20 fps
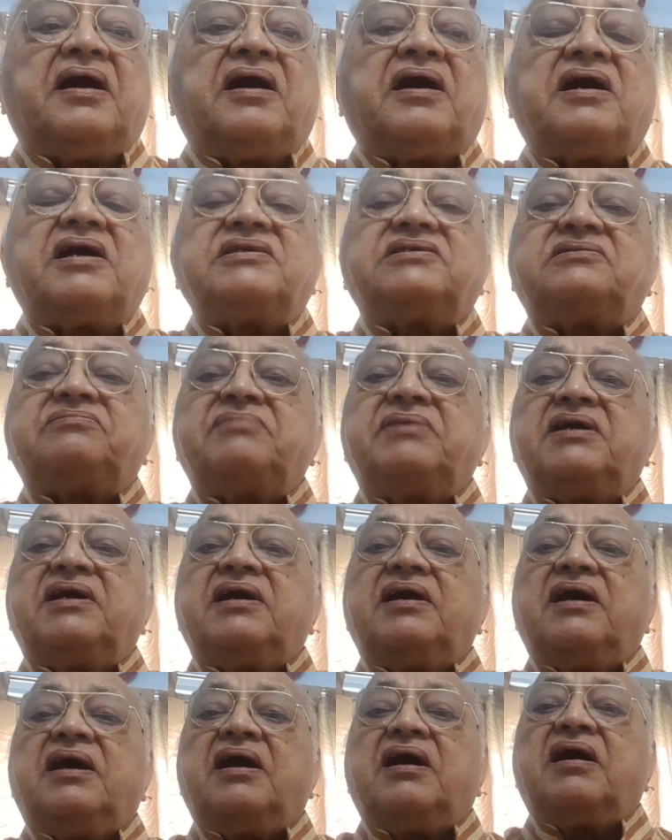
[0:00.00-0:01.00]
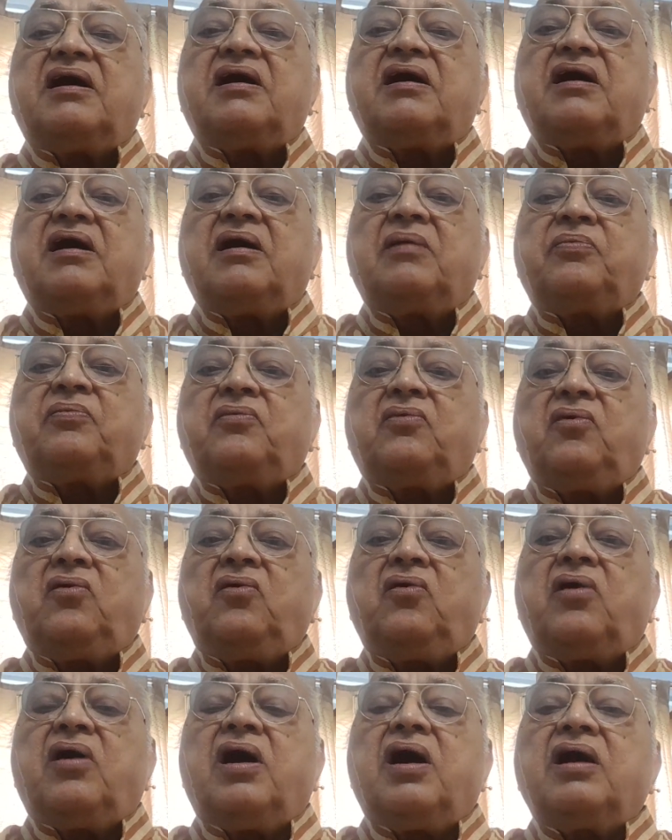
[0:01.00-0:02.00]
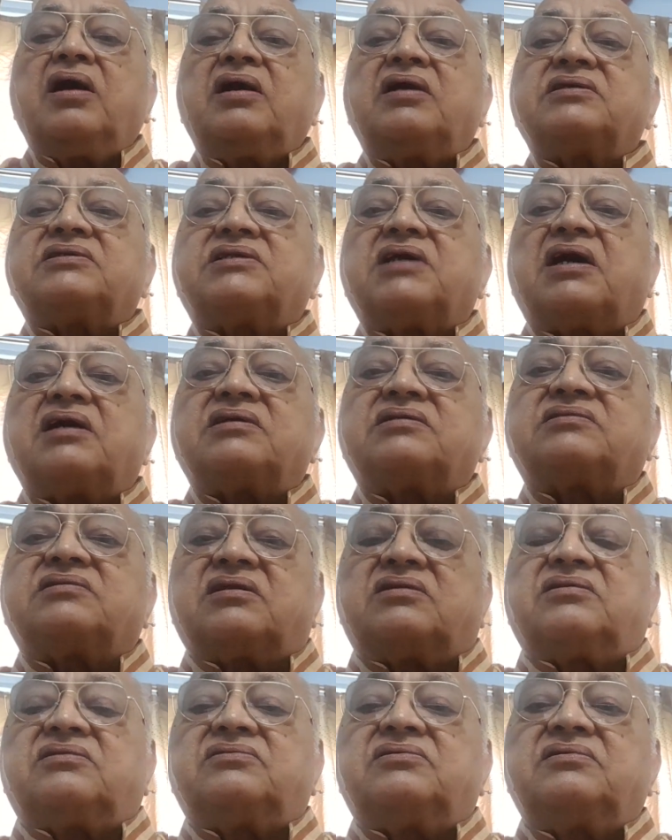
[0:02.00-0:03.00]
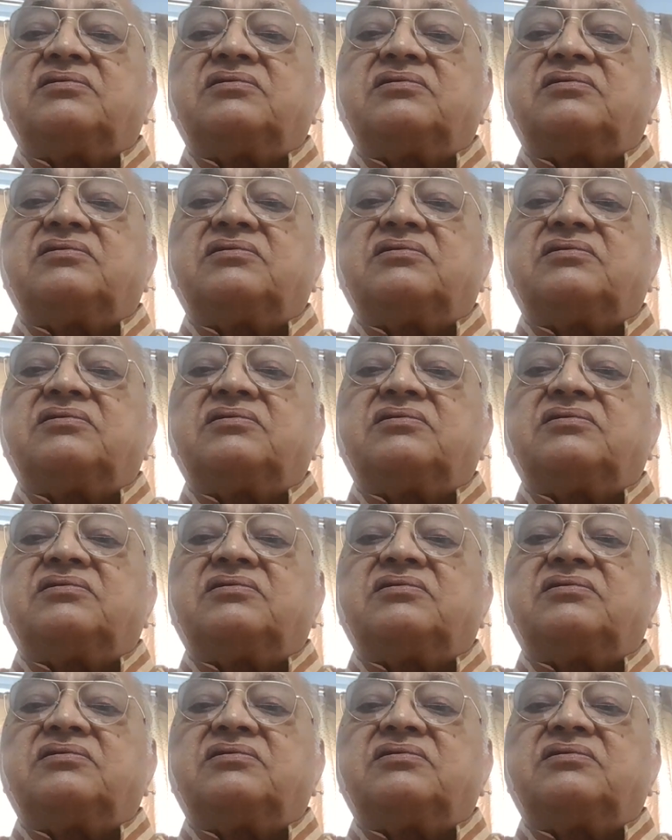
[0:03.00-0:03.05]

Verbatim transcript: आज मैं आपको अंग शास्त्र